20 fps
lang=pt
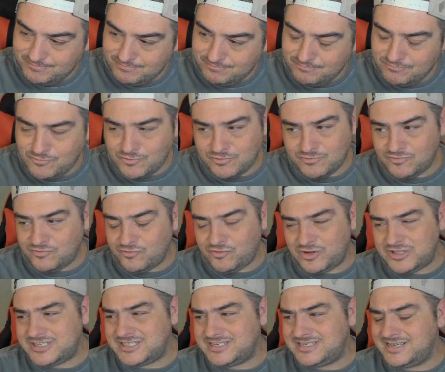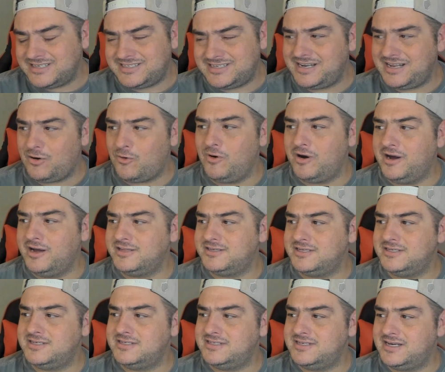não vou dizer, seria
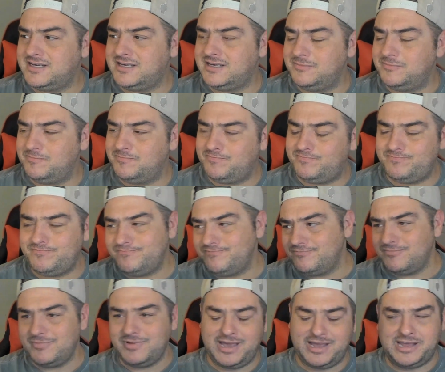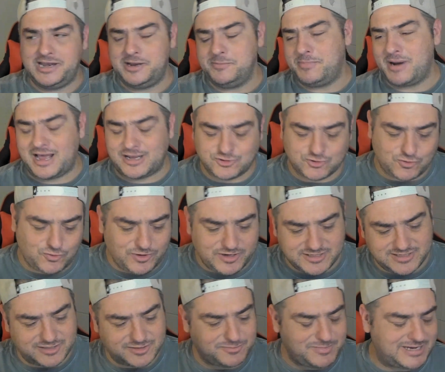arrogante dizer que equilibrar as
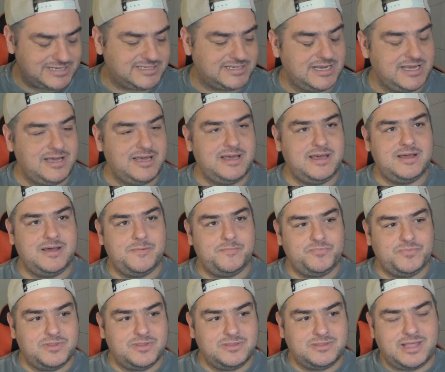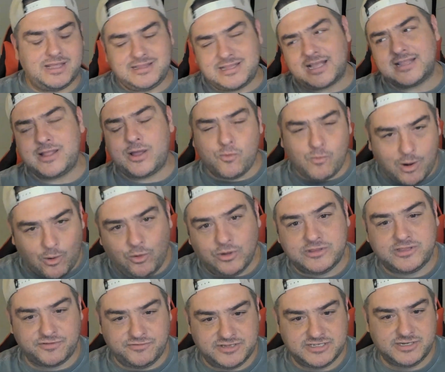coisas, mas tentar dar uma
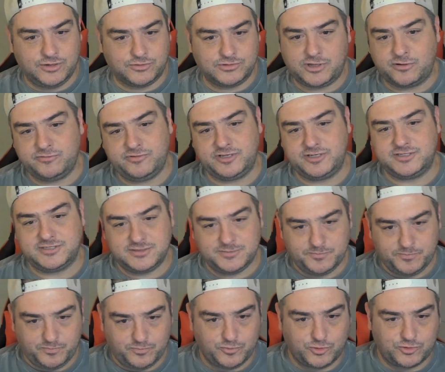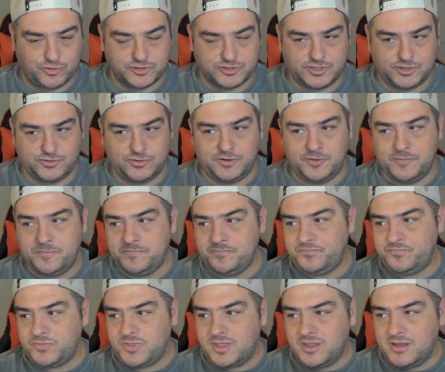outra visão, talvez, pro torcedor.
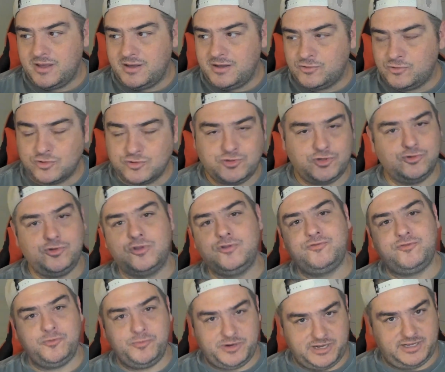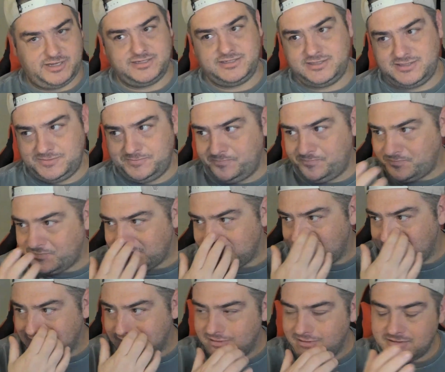Torcedor do Fluminense.
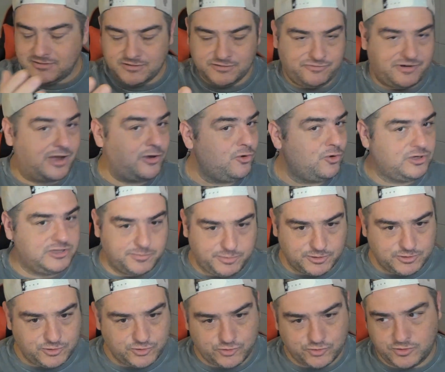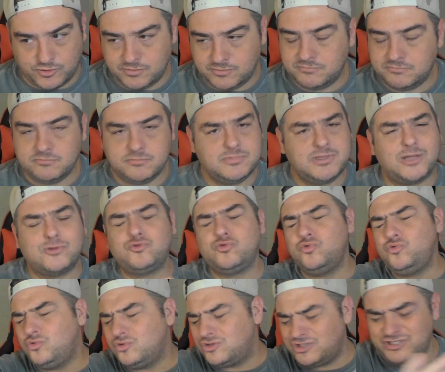Vaiou depois do jogo. Tá
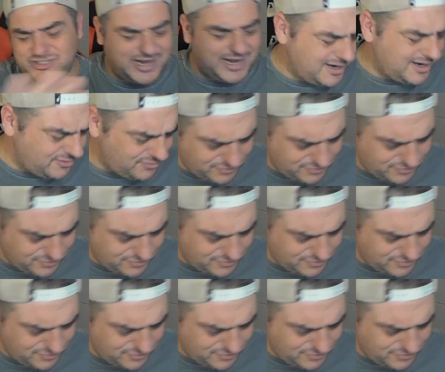tudo certo.